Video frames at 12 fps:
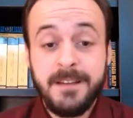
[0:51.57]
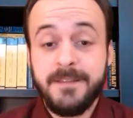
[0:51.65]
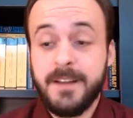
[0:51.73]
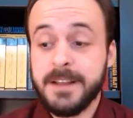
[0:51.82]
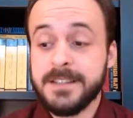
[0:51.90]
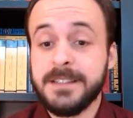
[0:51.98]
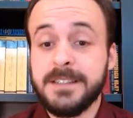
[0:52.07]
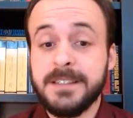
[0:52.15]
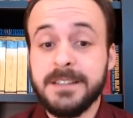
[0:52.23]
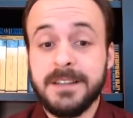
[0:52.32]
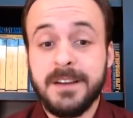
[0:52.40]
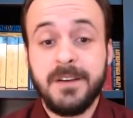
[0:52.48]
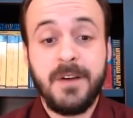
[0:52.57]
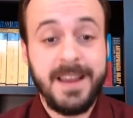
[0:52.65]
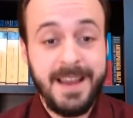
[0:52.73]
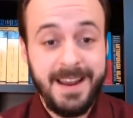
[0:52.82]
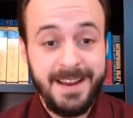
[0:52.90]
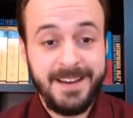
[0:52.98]
fala assim, com,
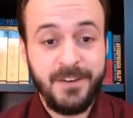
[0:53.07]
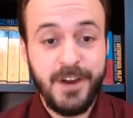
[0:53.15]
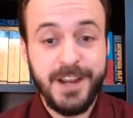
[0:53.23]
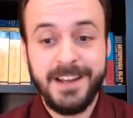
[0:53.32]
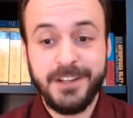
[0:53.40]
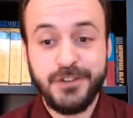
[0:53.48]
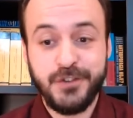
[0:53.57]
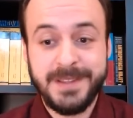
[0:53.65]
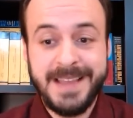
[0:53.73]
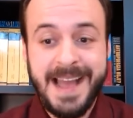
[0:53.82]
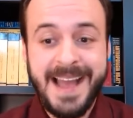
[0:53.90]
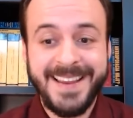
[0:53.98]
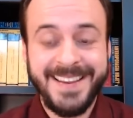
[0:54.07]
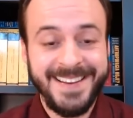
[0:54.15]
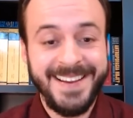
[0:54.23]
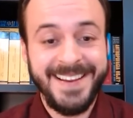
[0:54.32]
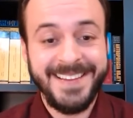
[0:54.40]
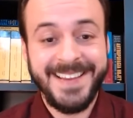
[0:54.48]
aquela, com aquele sotaque
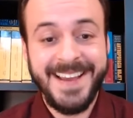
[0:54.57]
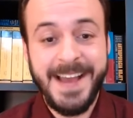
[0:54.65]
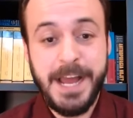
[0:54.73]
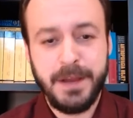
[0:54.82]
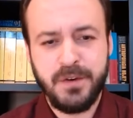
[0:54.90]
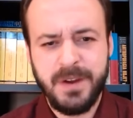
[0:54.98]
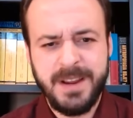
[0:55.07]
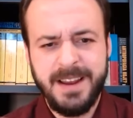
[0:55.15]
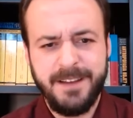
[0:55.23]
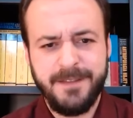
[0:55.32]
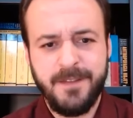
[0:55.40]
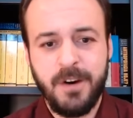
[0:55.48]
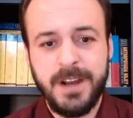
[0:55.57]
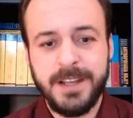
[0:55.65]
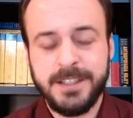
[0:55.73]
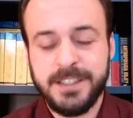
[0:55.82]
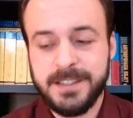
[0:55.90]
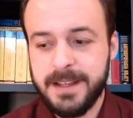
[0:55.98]
né, dela, com aquela
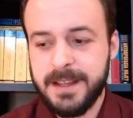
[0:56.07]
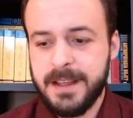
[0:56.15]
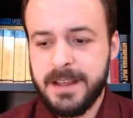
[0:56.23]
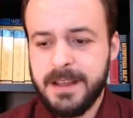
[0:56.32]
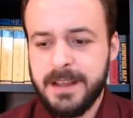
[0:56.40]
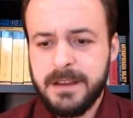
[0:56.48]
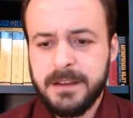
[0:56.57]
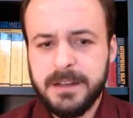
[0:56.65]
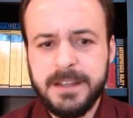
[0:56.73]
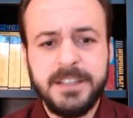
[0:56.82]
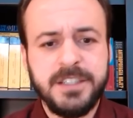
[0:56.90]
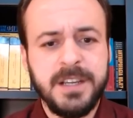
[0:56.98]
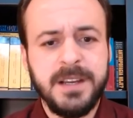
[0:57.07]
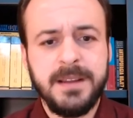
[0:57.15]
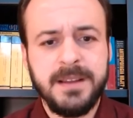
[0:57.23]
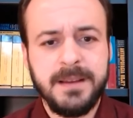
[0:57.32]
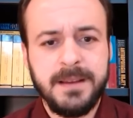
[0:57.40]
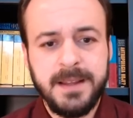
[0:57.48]
voz,
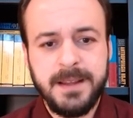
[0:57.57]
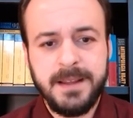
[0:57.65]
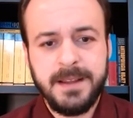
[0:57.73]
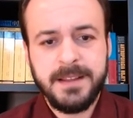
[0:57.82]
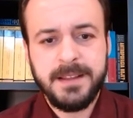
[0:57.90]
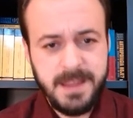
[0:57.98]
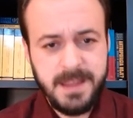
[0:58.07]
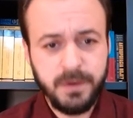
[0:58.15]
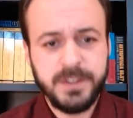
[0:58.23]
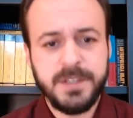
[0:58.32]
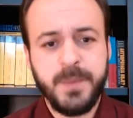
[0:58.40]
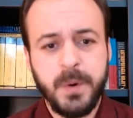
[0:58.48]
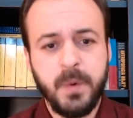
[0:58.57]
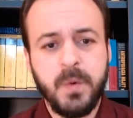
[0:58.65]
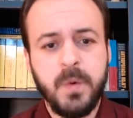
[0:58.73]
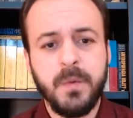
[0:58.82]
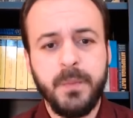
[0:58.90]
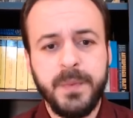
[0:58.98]
Lígia, não se
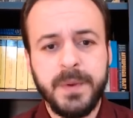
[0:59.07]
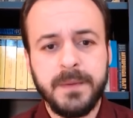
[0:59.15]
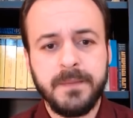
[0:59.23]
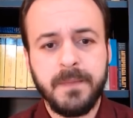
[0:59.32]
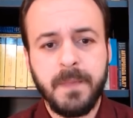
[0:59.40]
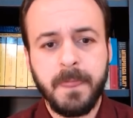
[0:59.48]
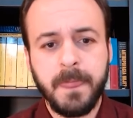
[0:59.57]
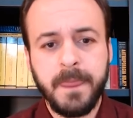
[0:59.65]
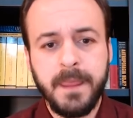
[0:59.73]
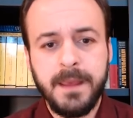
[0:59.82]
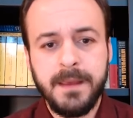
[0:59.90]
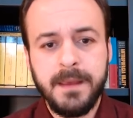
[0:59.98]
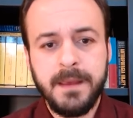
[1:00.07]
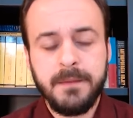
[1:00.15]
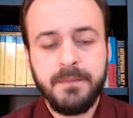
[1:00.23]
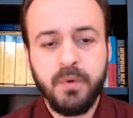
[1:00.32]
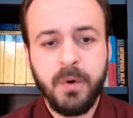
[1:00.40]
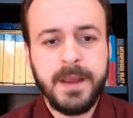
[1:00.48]
preocupe,
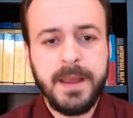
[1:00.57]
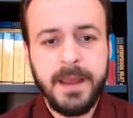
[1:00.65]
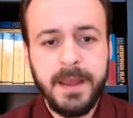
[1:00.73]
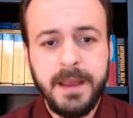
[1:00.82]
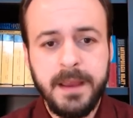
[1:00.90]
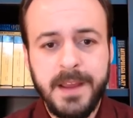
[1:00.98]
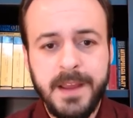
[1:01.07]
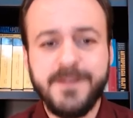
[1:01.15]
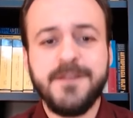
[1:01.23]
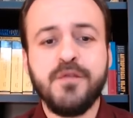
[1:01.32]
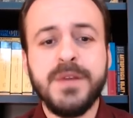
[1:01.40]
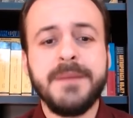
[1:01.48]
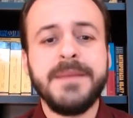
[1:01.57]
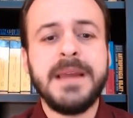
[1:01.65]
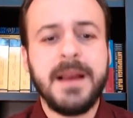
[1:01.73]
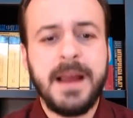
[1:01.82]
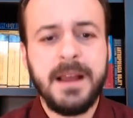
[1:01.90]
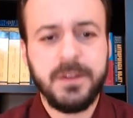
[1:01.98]
porque eu fui a minha
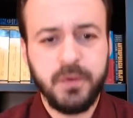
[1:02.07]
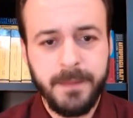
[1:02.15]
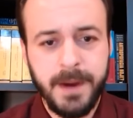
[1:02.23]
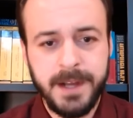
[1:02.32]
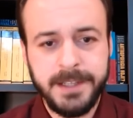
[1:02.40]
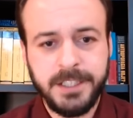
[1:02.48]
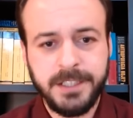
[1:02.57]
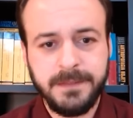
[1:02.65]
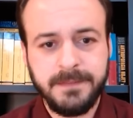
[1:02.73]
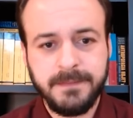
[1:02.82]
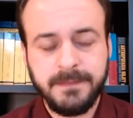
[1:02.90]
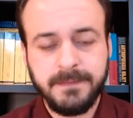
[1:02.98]
cartomante